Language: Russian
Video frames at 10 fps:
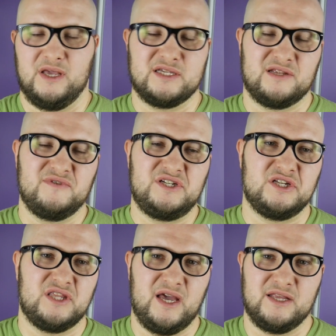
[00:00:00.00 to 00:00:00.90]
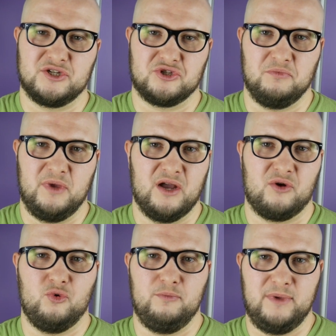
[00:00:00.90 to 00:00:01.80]
Если вы считаете, что меня
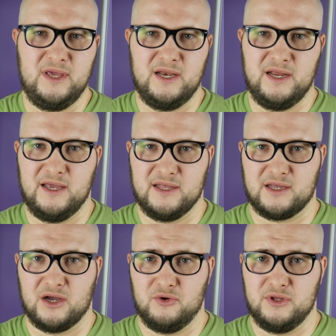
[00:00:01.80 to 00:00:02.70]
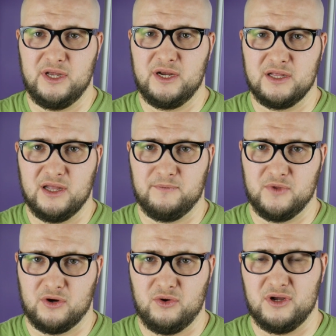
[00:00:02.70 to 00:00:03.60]
купили и это какой-то
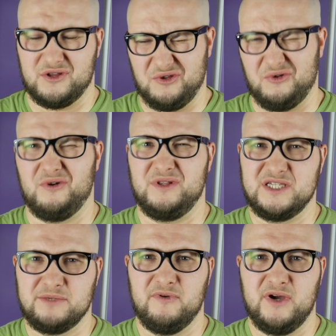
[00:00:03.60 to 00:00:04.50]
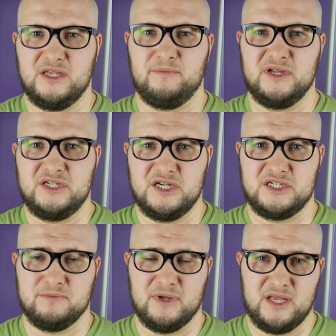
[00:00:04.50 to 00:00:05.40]
рекламный ролик, то не забывайте почаще
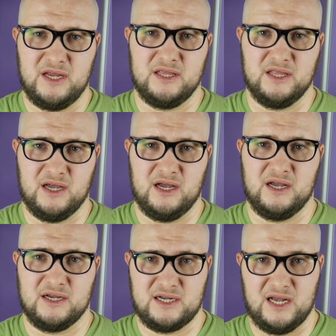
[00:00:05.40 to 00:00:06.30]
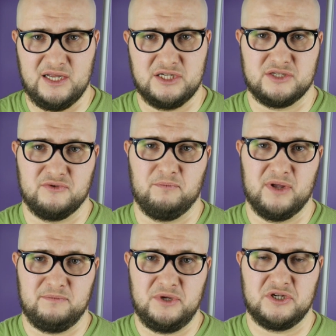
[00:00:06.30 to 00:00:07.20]
смотреть на количество
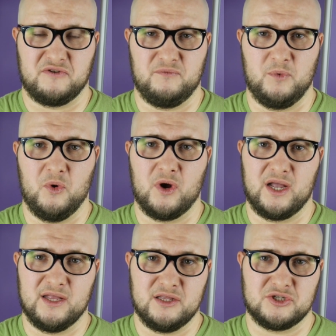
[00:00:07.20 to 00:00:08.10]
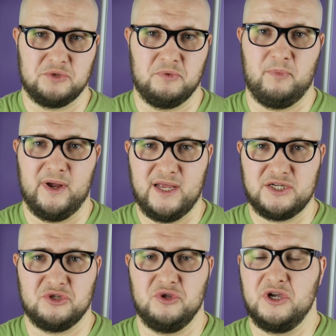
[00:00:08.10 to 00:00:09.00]
подписчиков моего канала, чтобы понять,
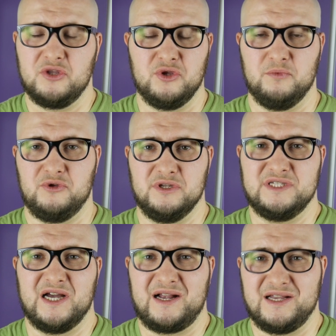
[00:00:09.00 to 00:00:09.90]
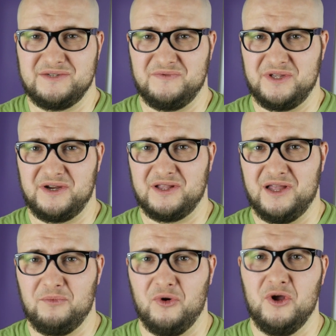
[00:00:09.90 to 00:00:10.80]
что никто не будет заказывать
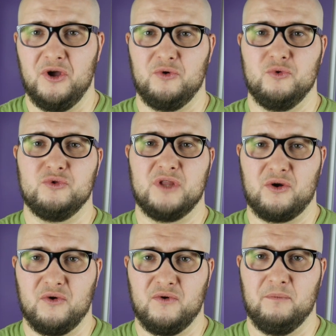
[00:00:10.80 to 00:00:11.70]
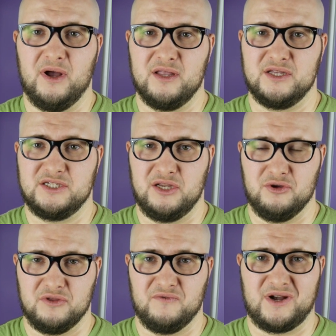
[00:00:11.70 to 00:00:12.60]
рекламу у такого
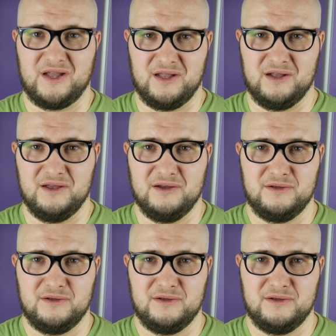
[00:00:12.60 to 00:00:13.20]
малонаселенного канала.